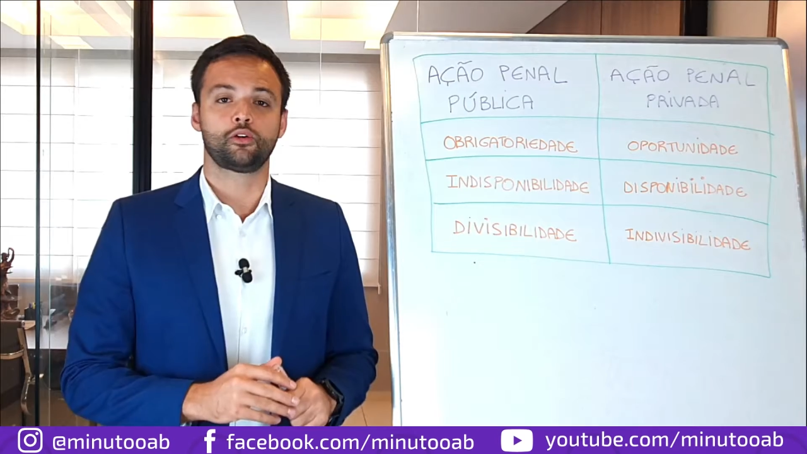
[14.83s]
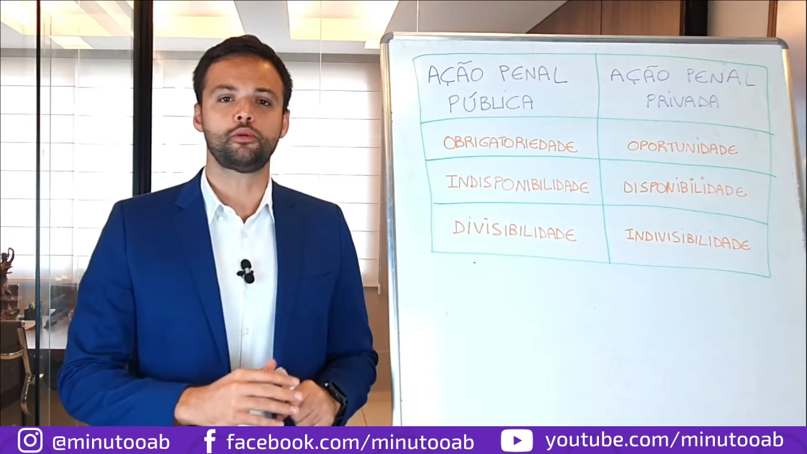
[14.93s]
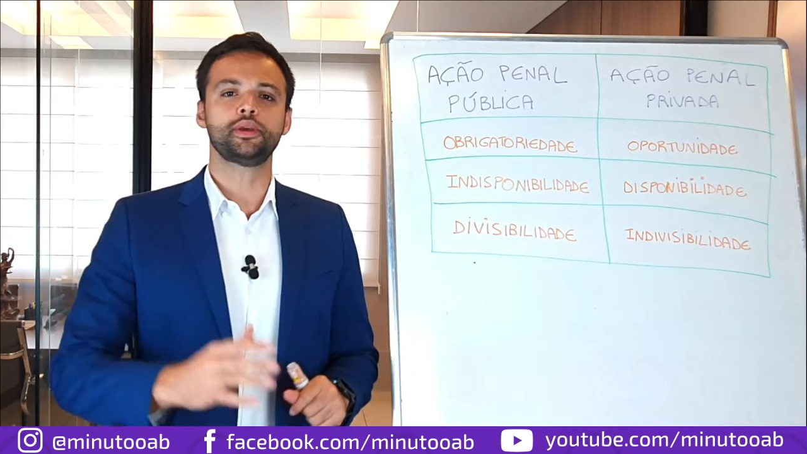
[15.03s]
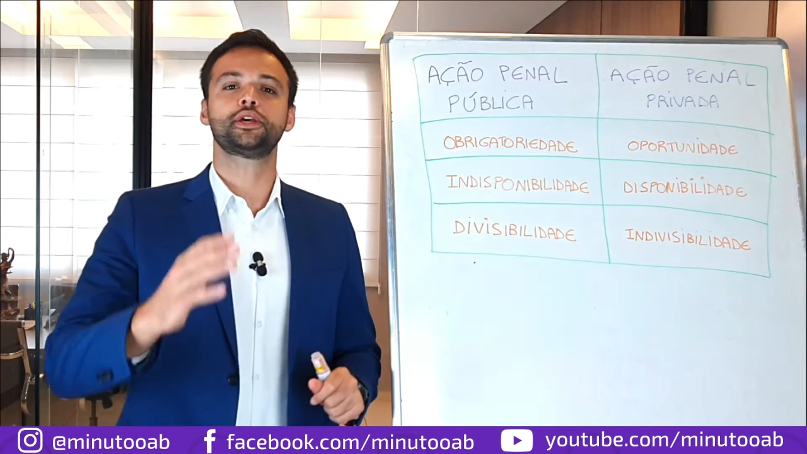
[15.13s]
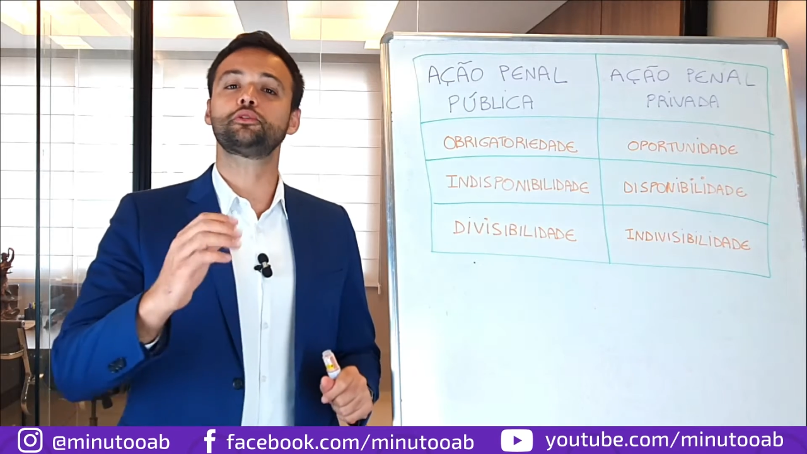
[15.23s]

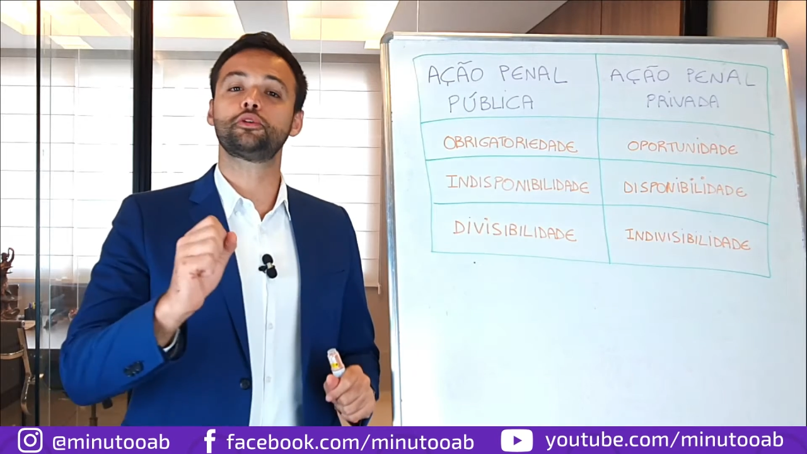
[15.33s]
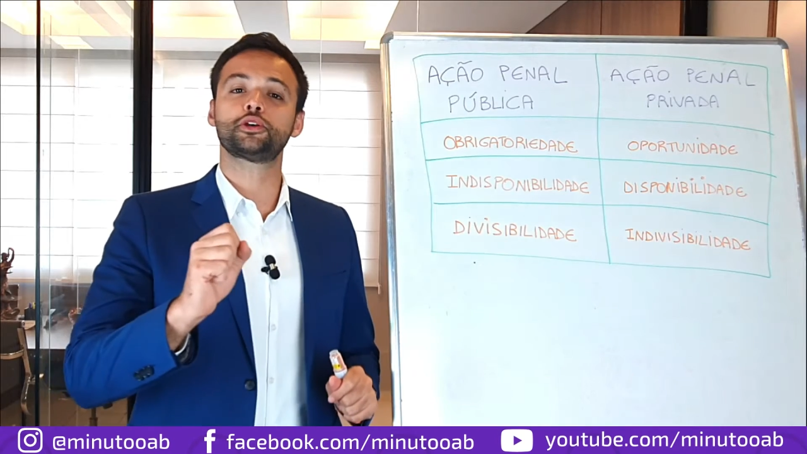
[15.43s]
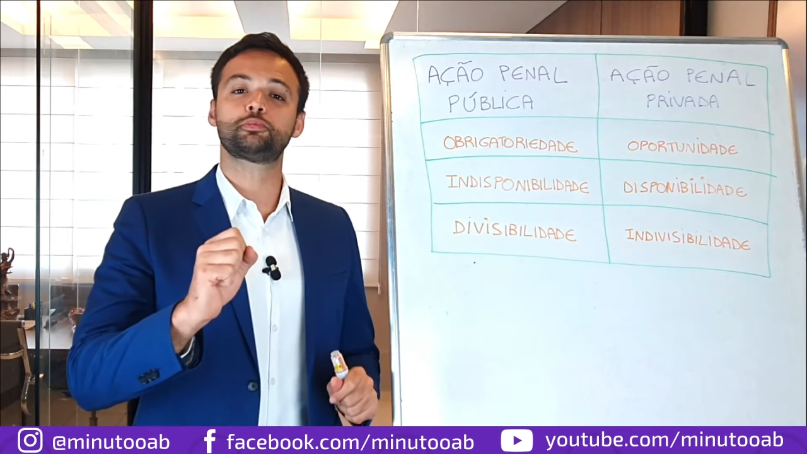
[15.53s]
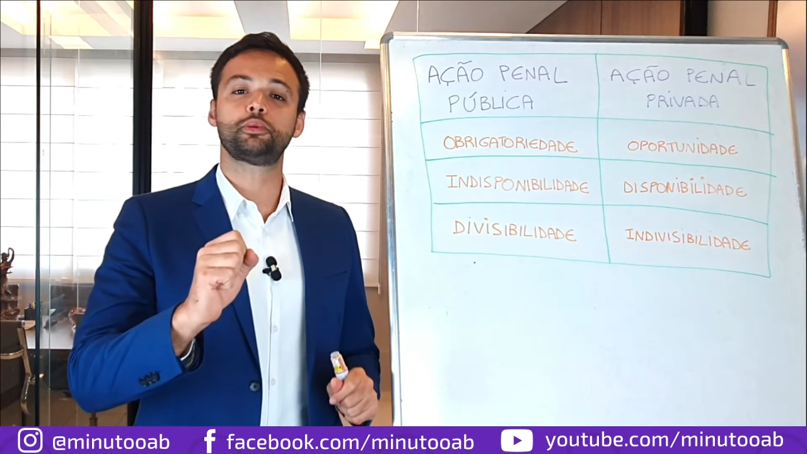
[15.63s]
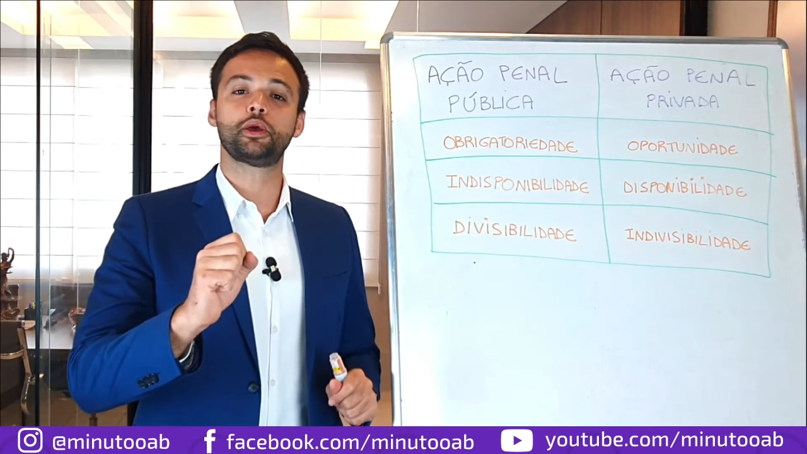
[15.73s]
Começando com o
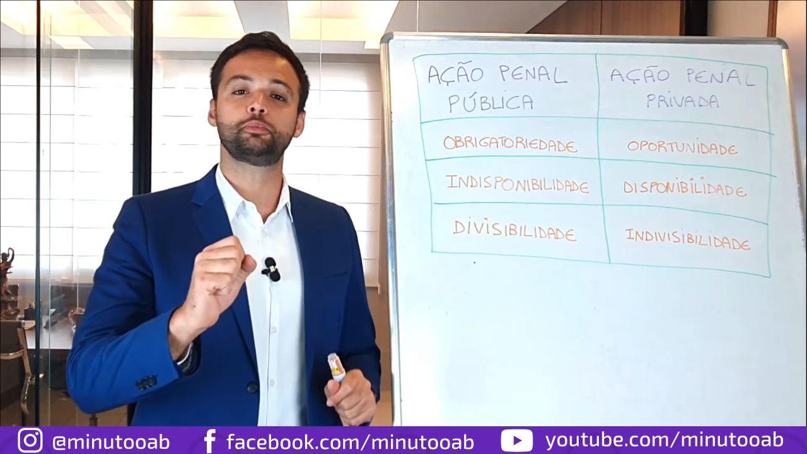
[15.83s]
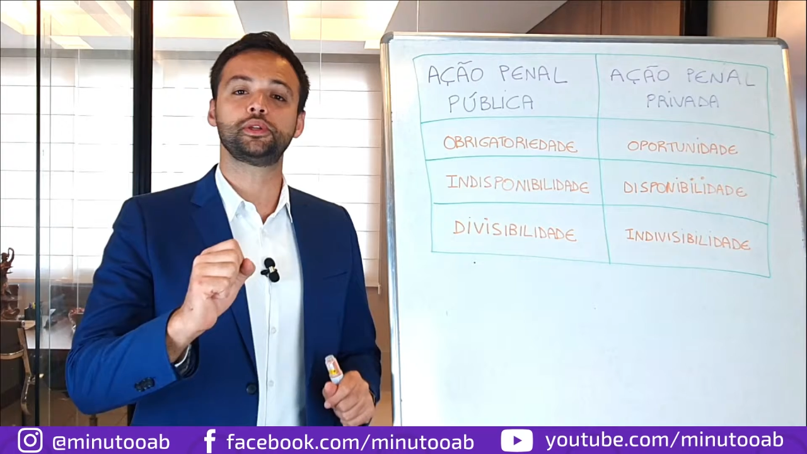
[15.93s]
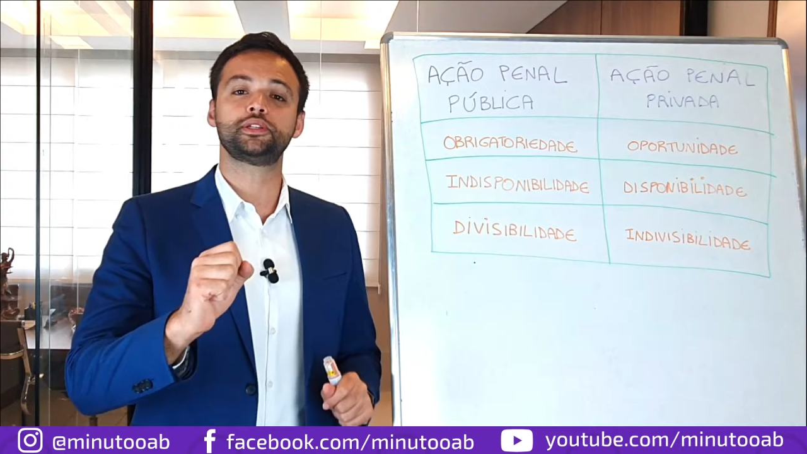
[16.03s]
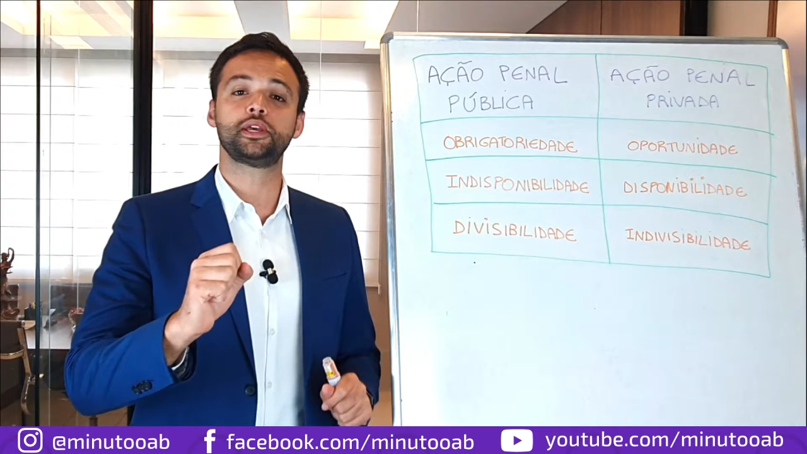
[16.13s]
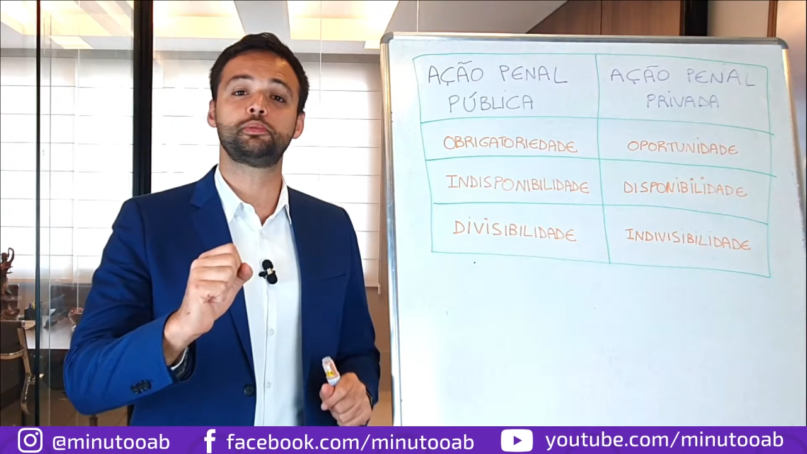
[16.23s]
nosso primeiro
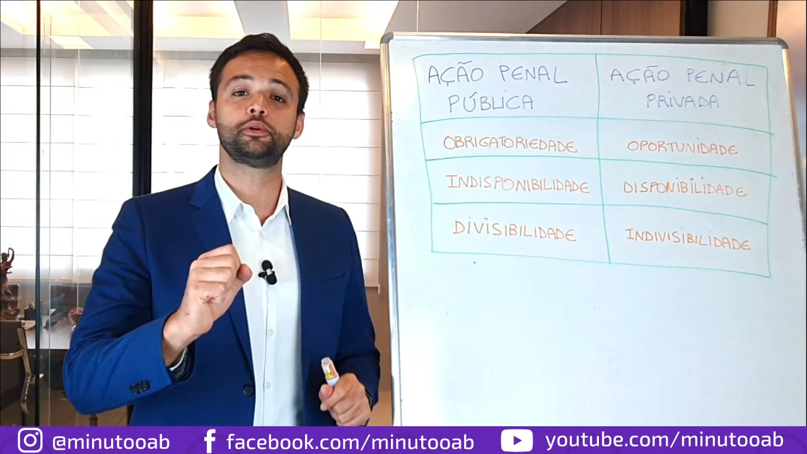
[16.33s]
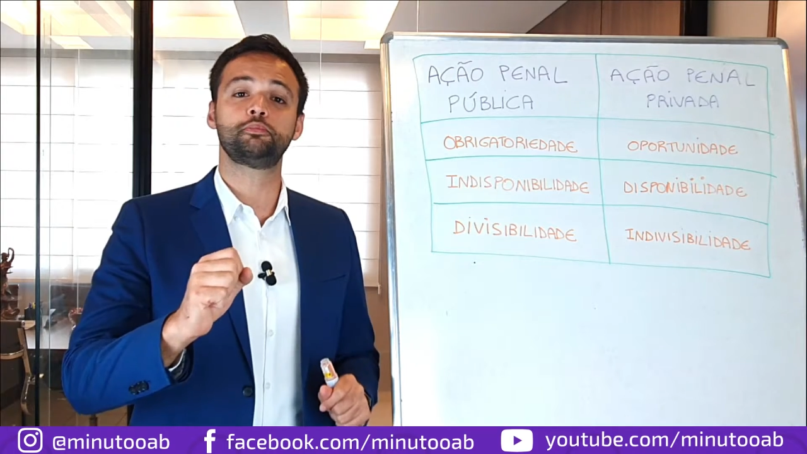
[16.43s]
princípio,